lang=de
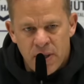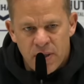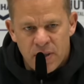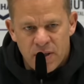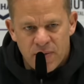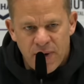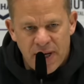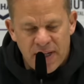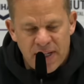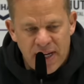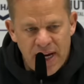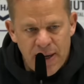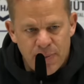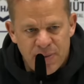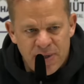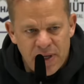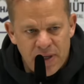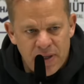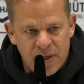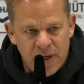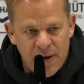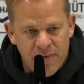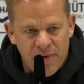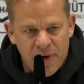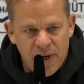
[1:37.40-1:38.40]
zweite
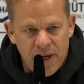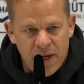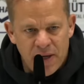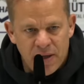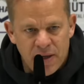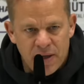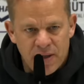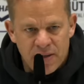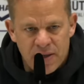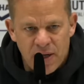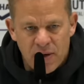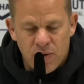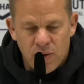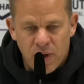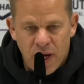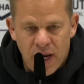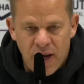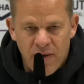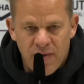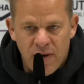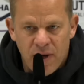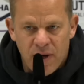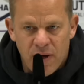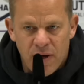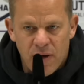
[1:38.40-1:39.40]
Halbzeit haben wir dann gesagt,
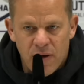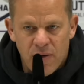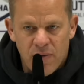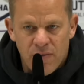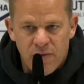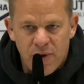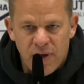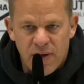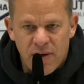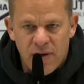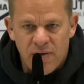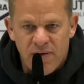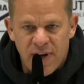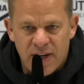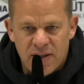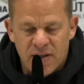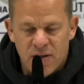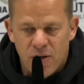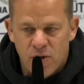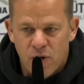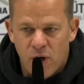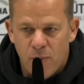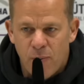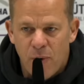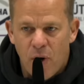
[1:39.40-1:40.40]
okay, wir, wir
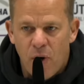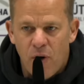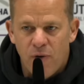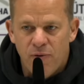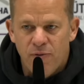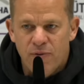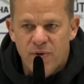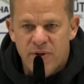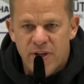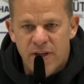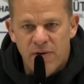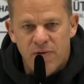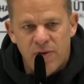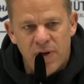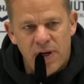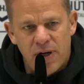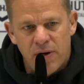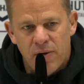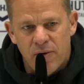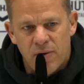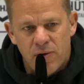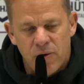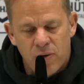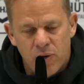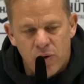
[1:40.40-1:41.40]
wechseln nochmal
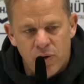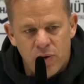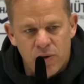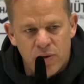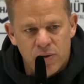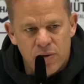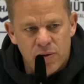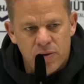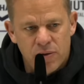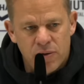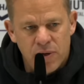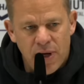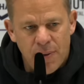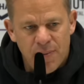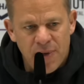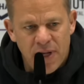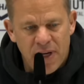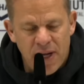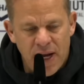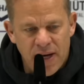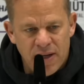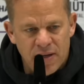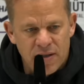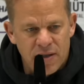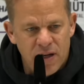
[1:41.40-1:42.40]
offensiver und haben
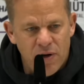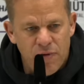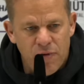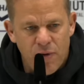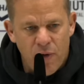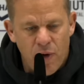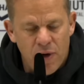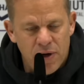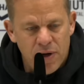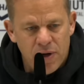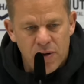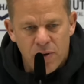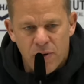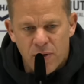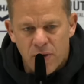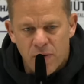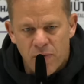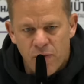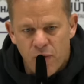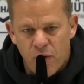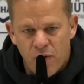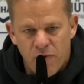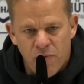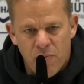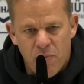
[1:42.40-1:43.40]
dann alles nach vorne
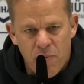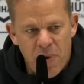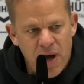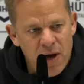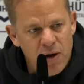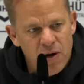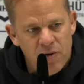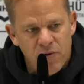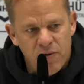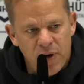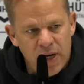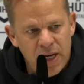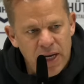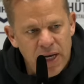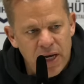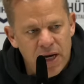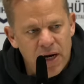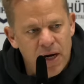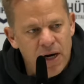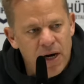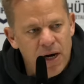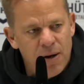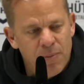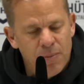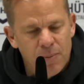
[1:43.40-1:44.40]
geworfen, mehr oder
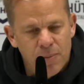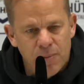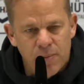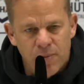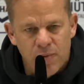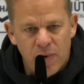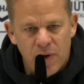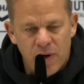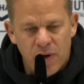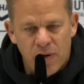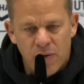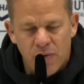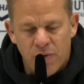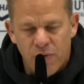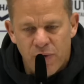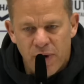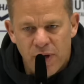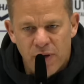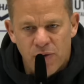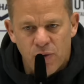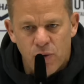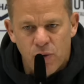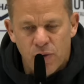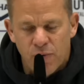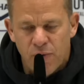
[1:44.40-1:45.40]
weniger, haben äh,
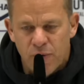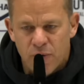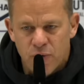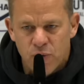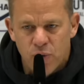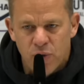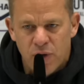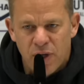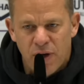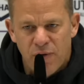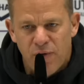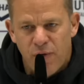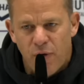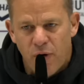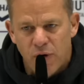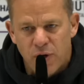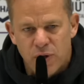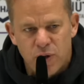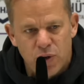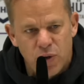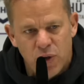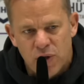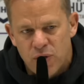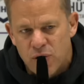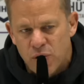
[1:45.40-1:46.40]
viel Druck versucht nach vorne
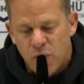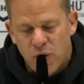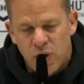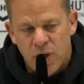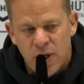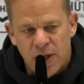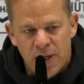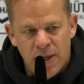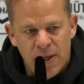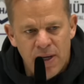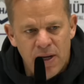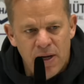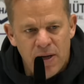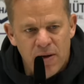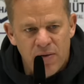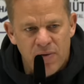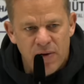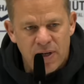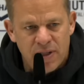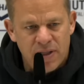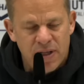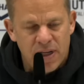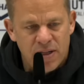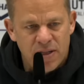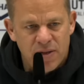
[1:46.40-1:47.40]
zu erzeugen,
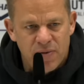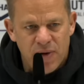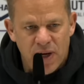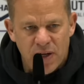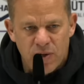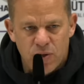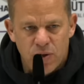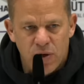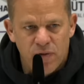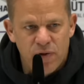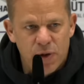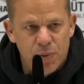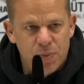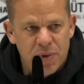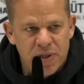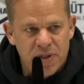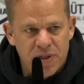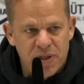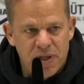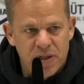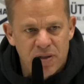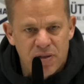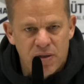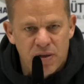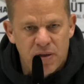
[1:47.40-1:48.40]
was dann zwangsläufig
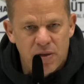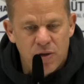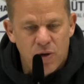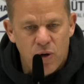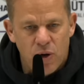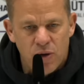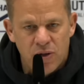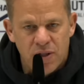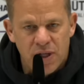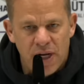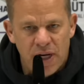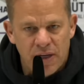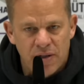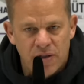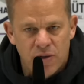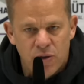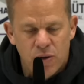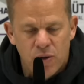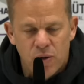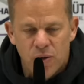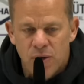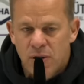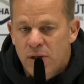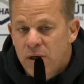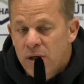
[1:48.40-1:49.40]
passiert sind,
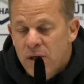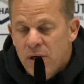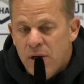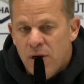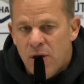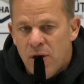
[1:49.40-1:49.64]
Konteraktionen.